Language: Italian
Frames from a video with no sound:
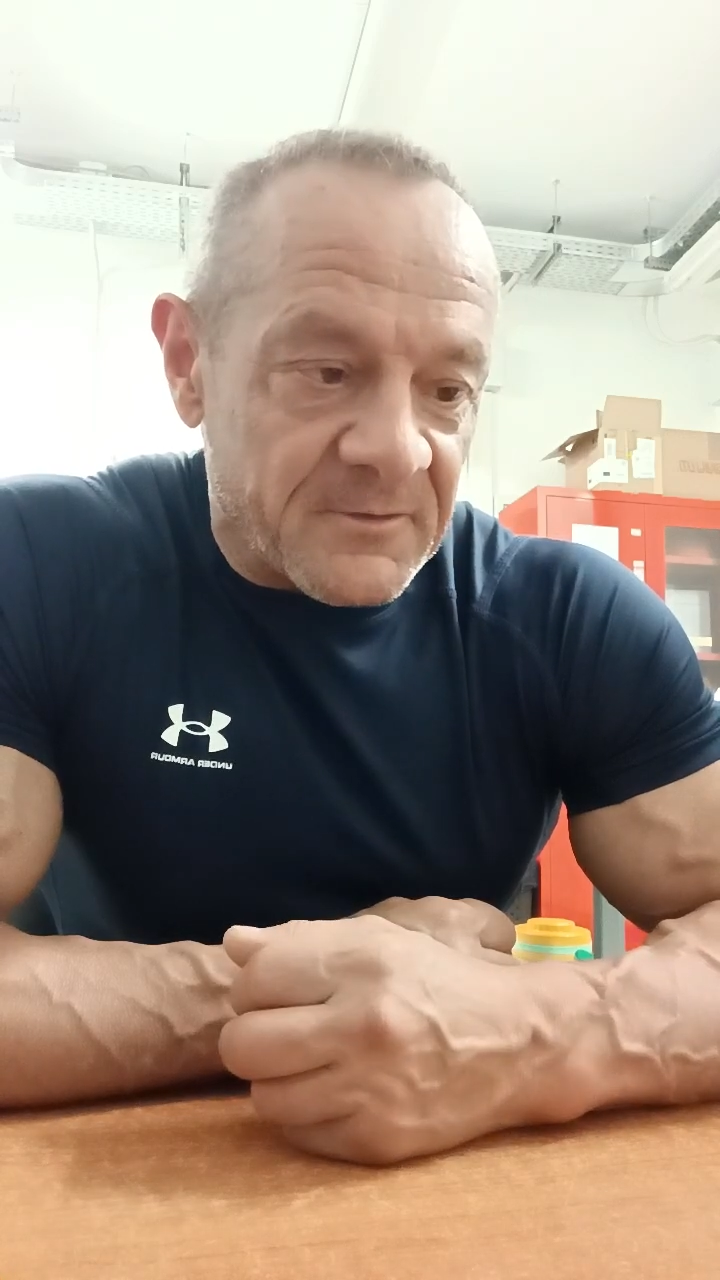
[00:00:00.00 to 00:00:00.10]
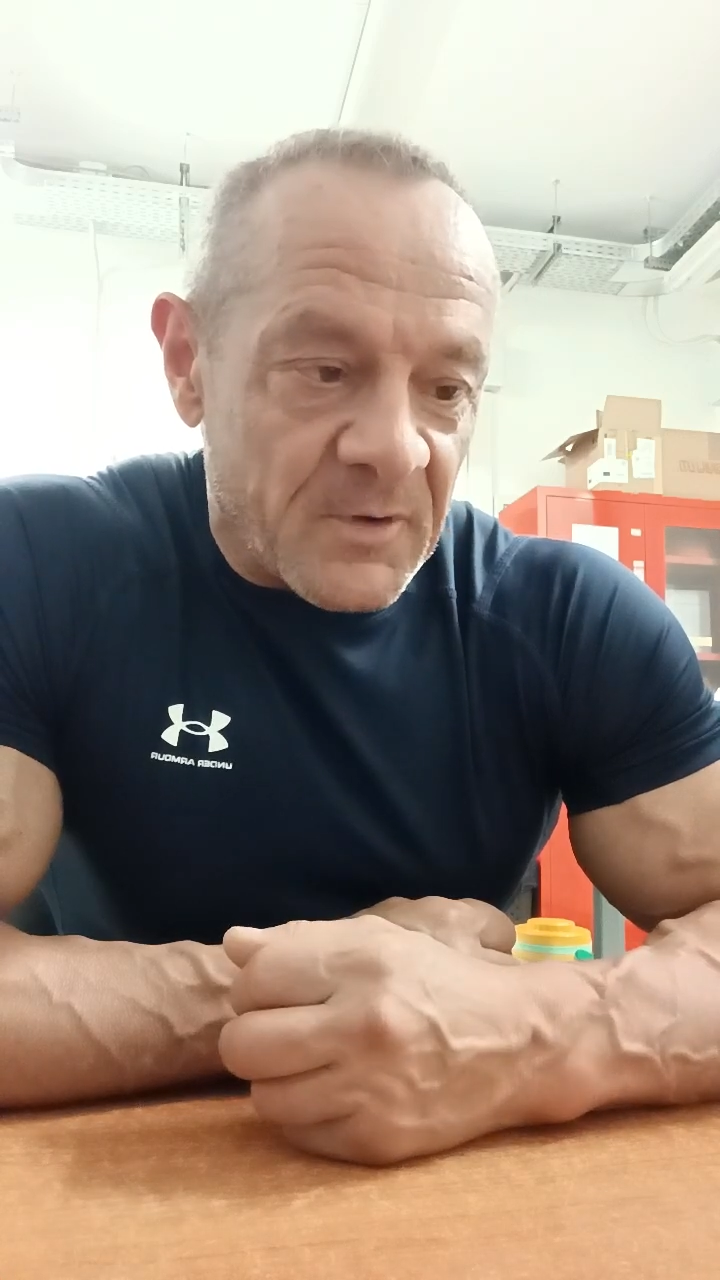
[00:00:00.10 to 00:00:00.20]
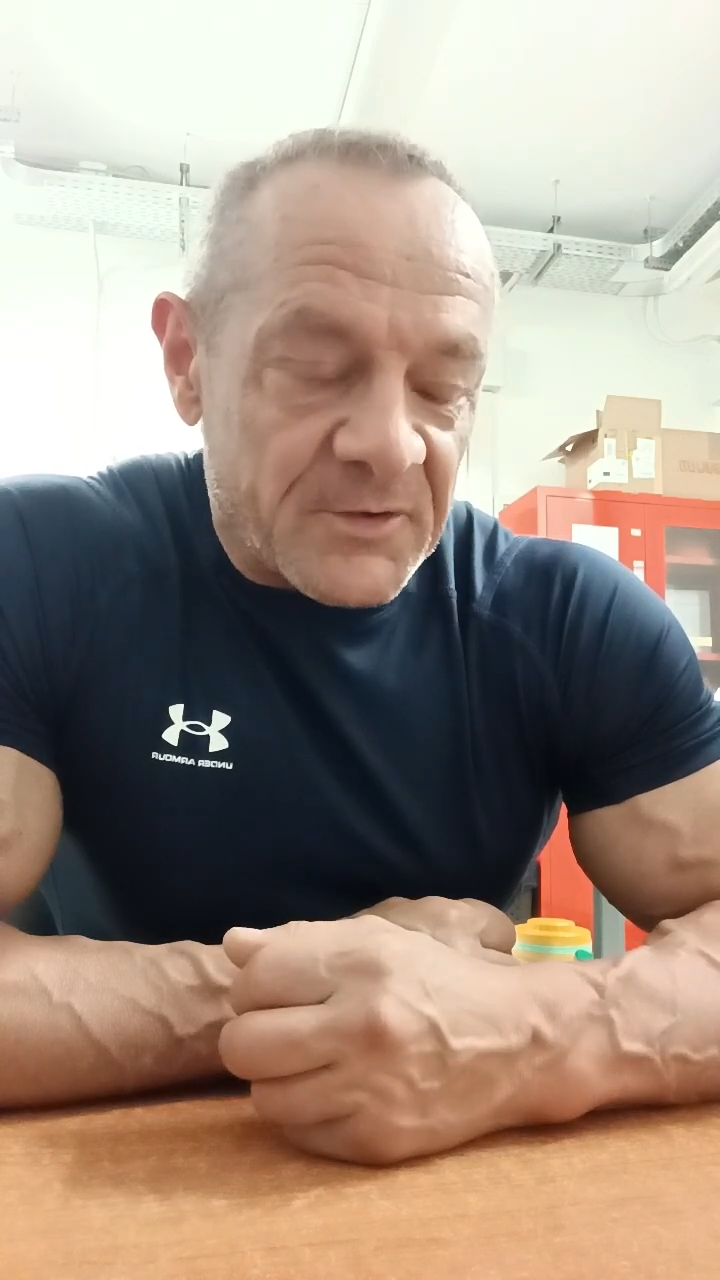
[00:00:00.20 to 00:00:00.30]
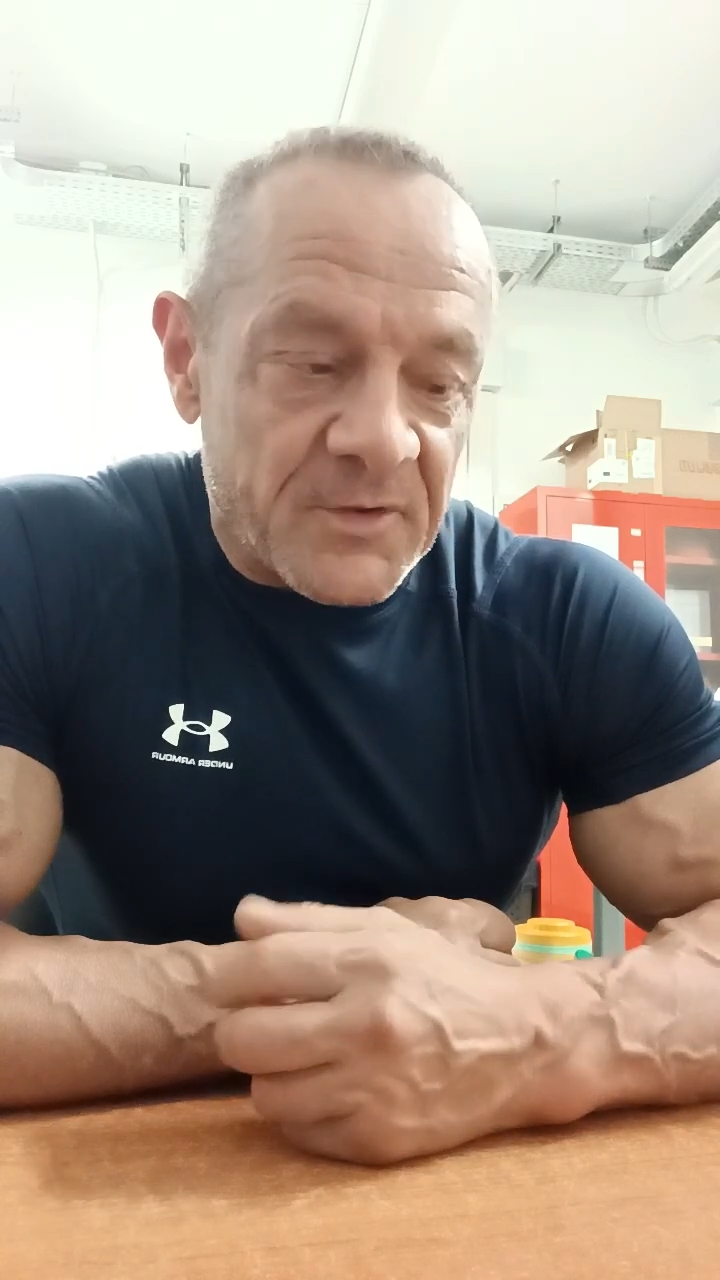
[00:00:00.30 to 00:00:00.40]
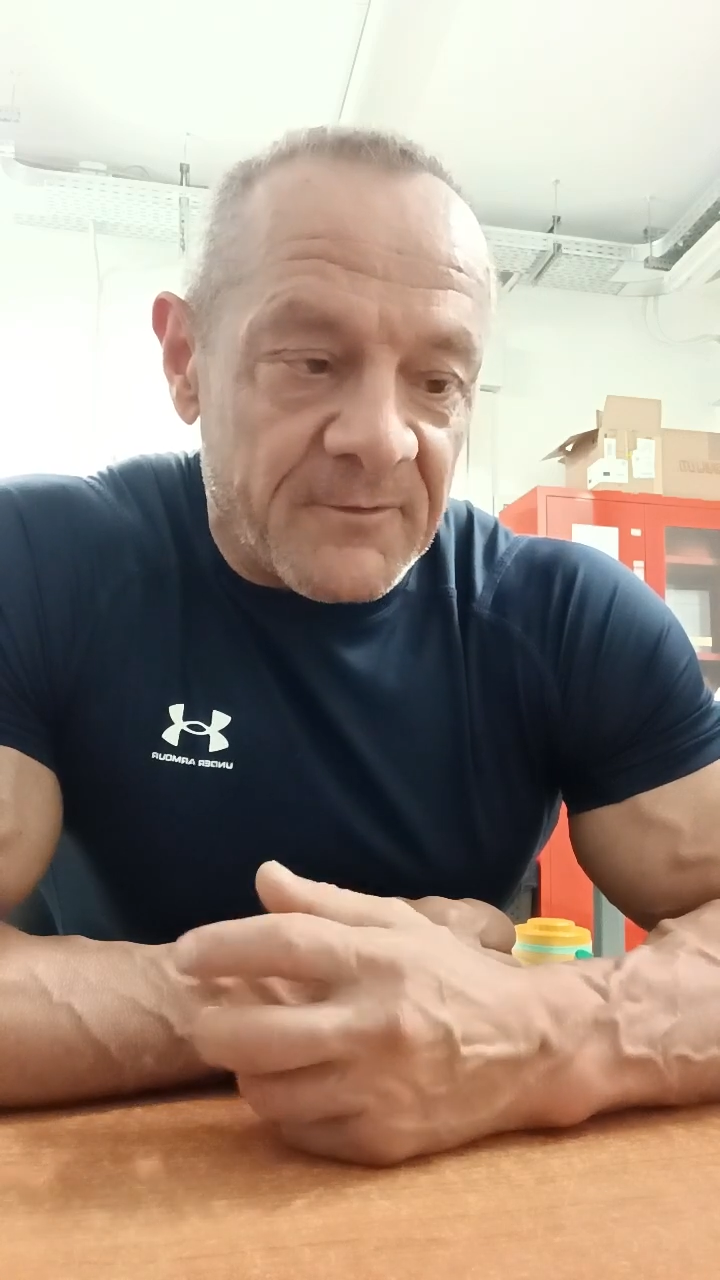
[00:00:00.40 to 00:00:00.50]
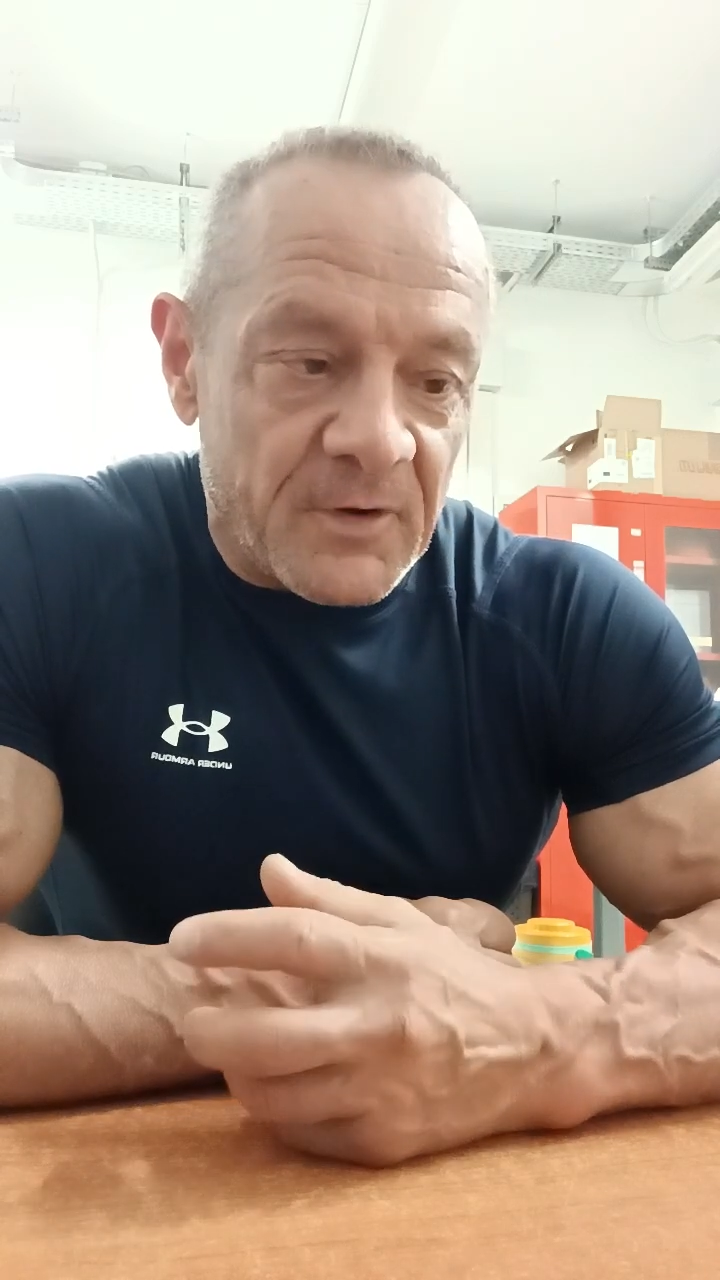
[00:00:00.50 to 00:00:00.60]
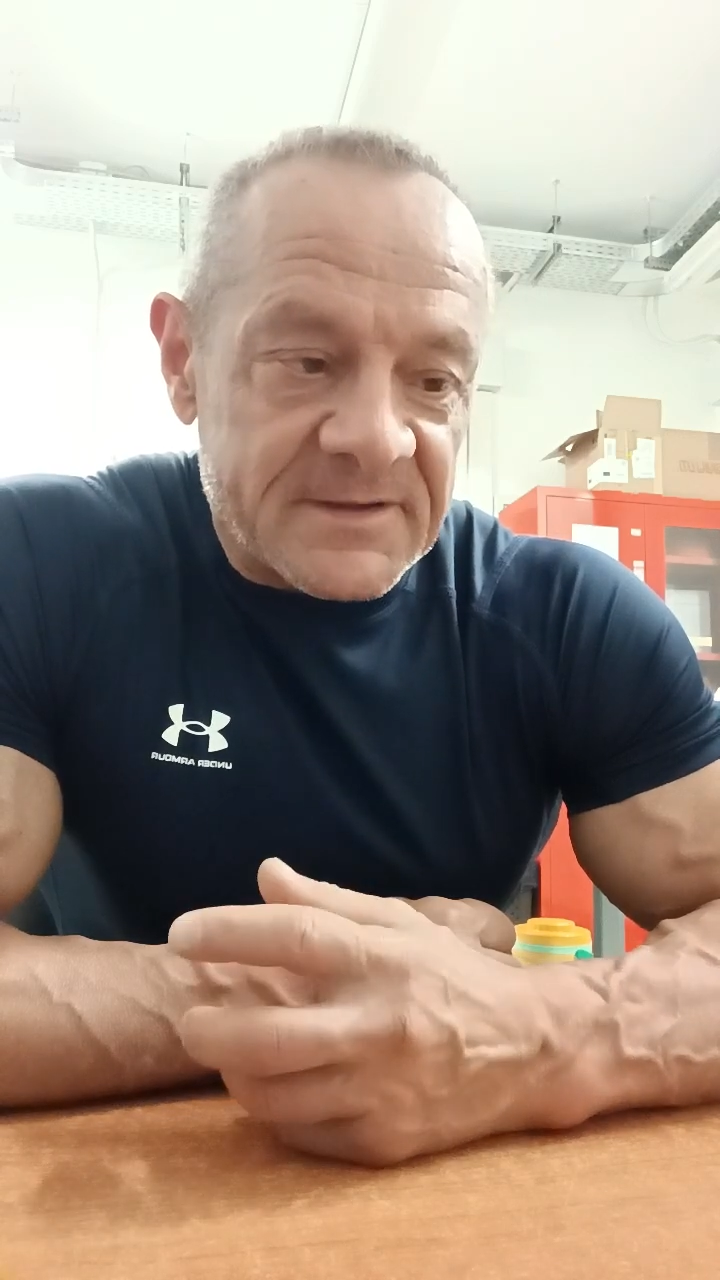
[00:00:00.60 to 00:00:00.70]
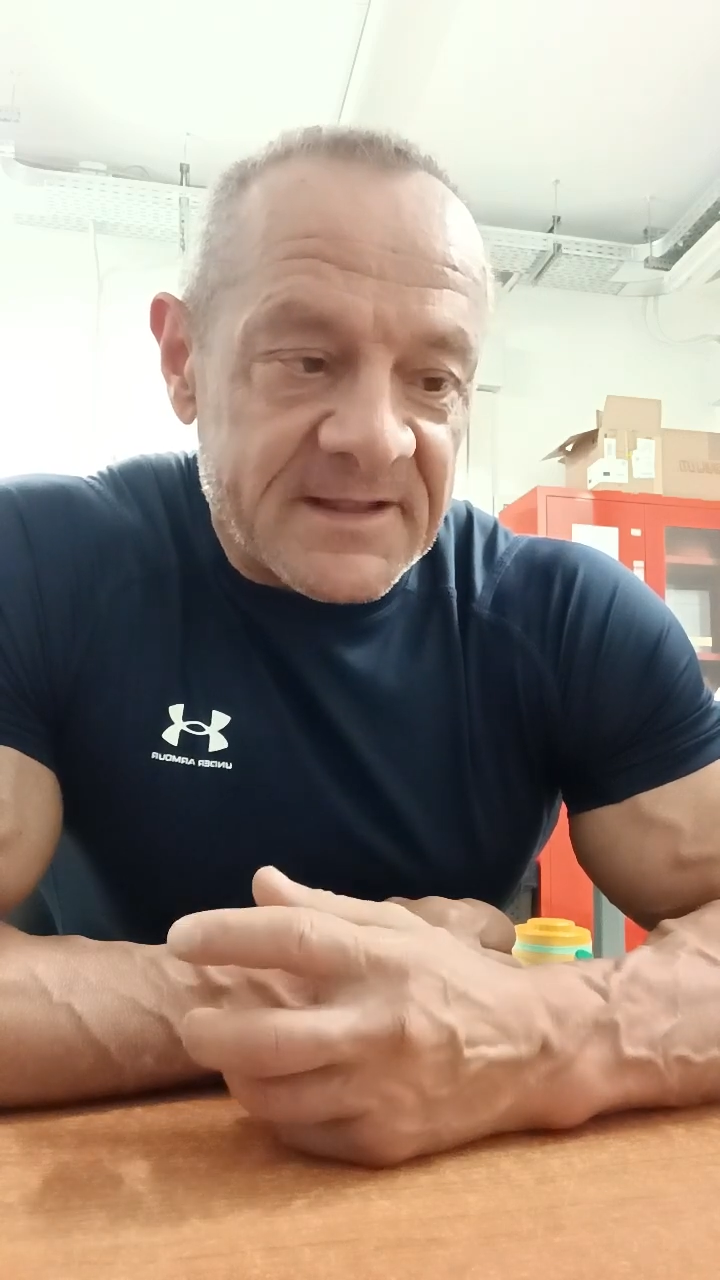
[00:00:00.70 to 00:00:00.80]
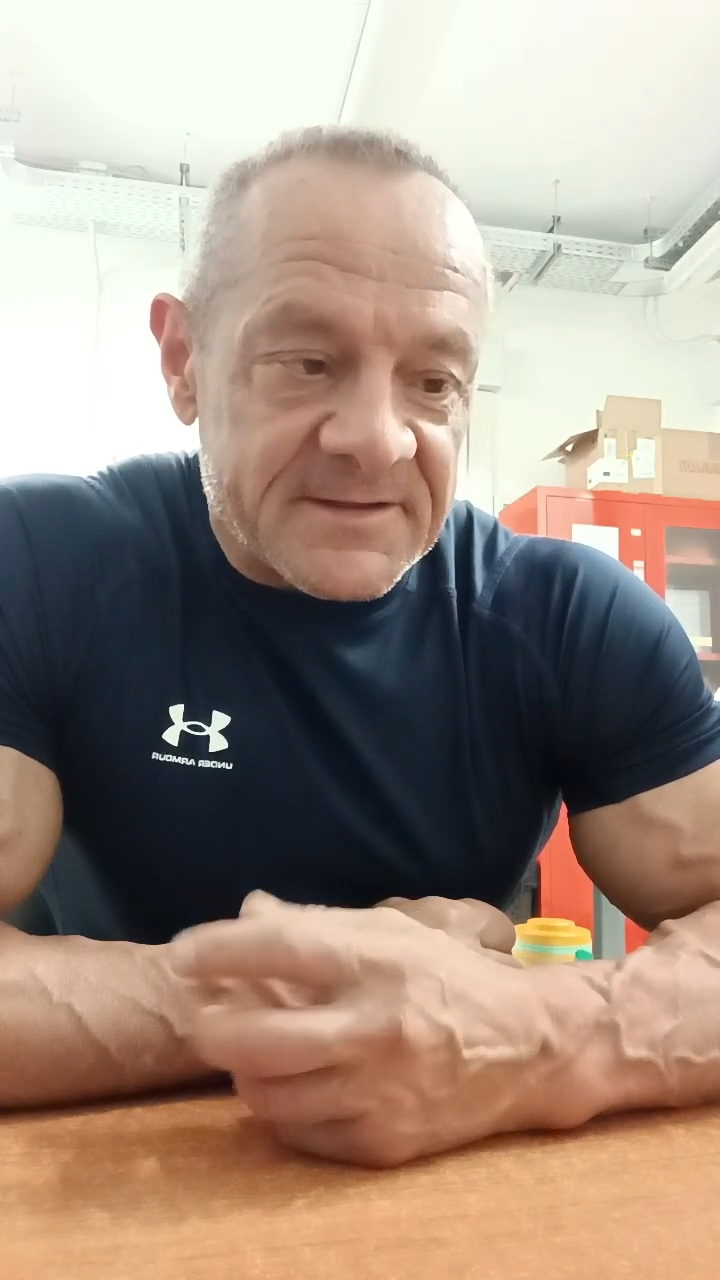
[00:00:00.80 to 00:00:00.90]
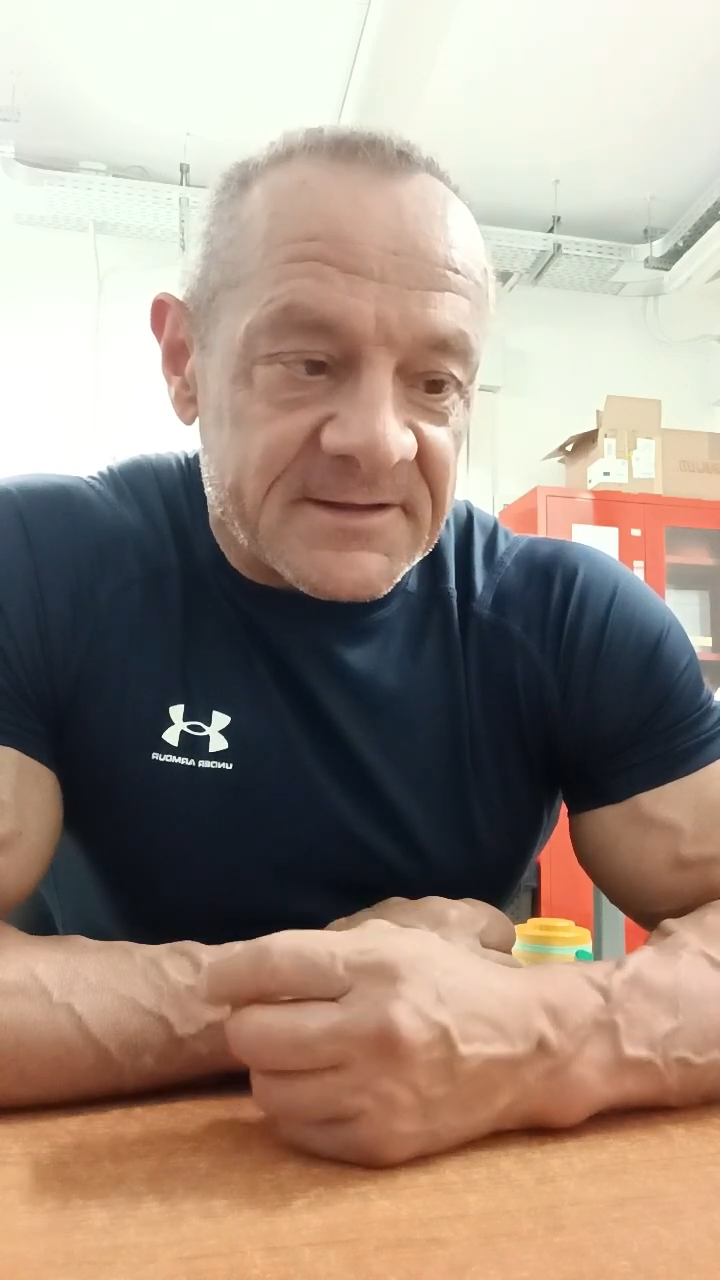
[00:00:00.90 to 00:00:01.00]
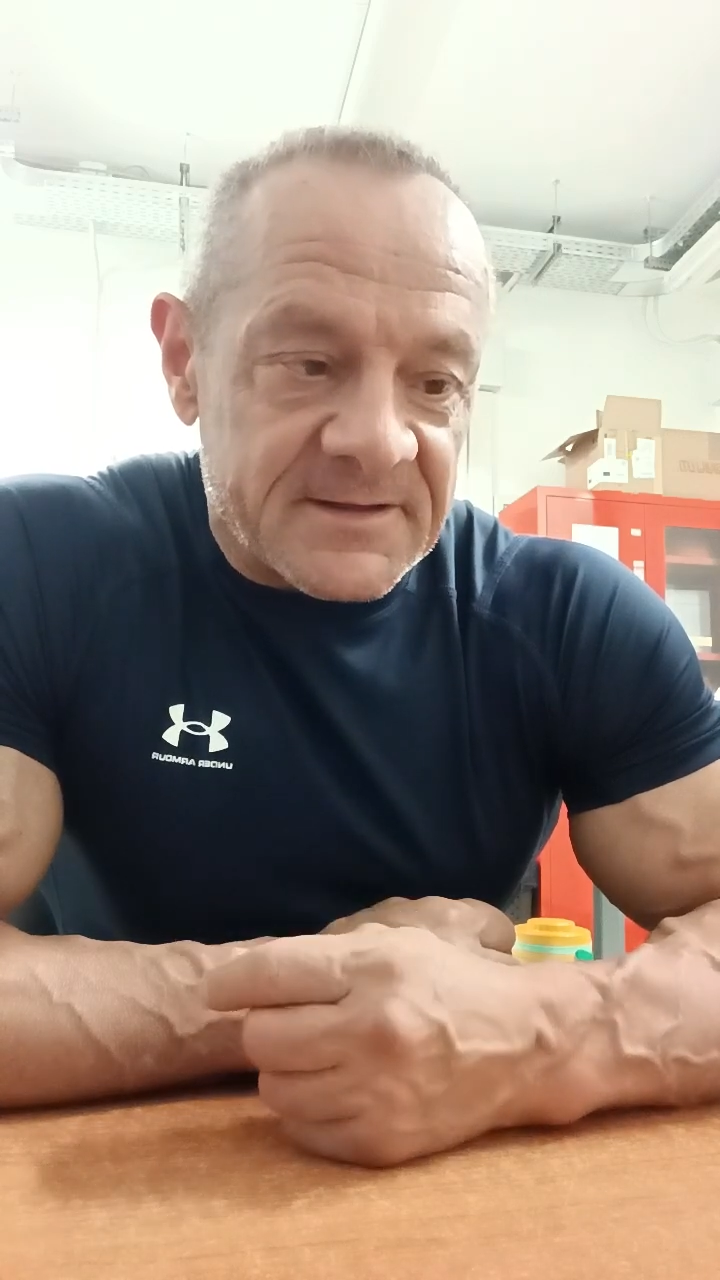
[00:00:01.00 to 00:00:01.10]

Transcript: quanto a volte